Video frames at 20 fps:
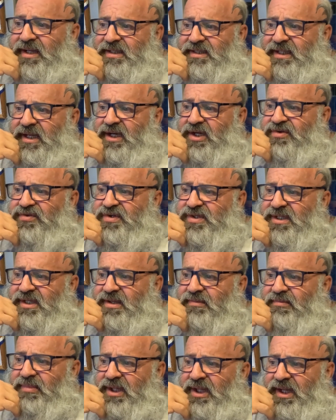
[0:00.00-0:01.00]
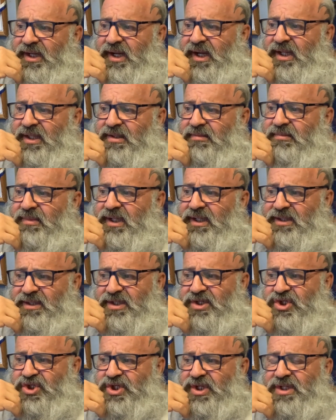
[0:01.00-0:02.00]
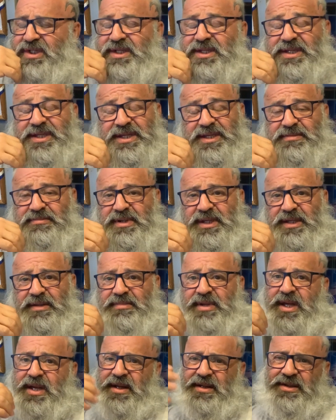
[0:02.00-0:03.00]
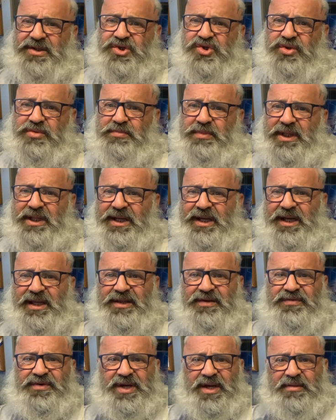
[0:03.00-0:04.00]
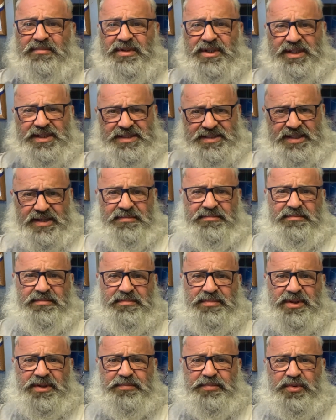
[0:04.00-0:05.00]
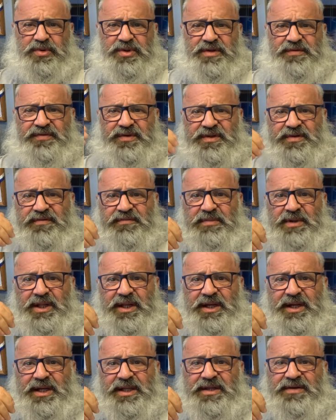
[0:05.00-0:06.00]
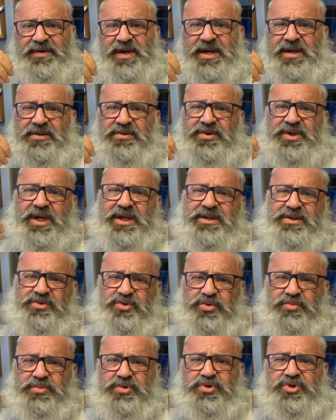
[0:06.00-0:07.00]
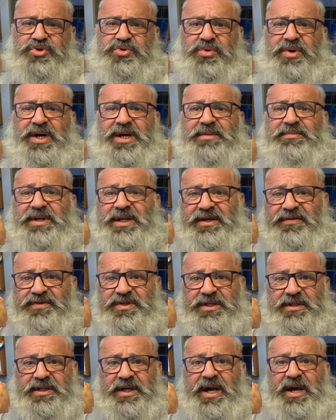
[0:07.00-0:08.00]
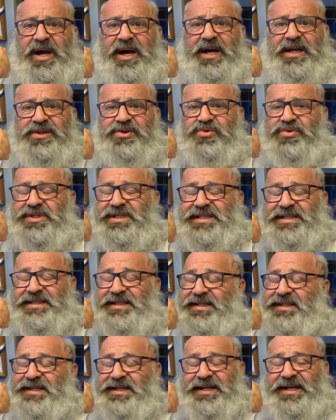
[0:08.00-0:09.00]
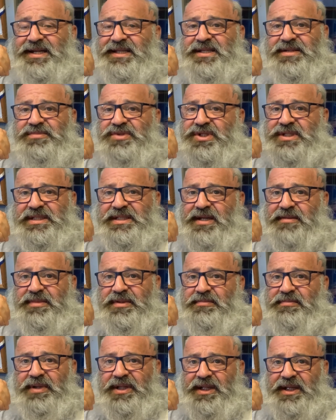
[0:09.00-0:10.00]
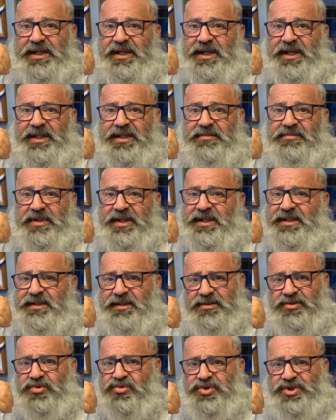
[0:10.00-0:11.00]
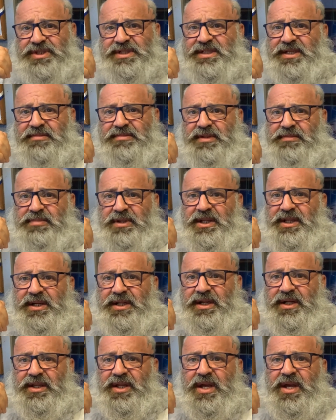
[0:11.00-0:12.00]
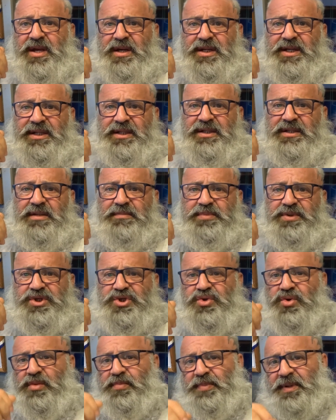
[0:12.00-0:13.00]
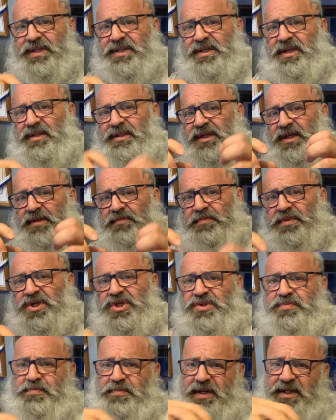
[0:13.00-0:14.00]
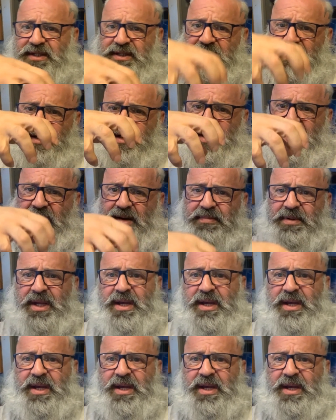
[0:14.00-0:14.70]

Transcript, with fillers: к сарочевским балаганам мы отношений не имеем. Насчет балаганов, как бы я сам был против этих балаганов, но я не думаю, что армлифтинг относится не к этим же самым балаганам. Это тот же самый балаган. Когда ты пришел, поднял кирпич, поднял хаб,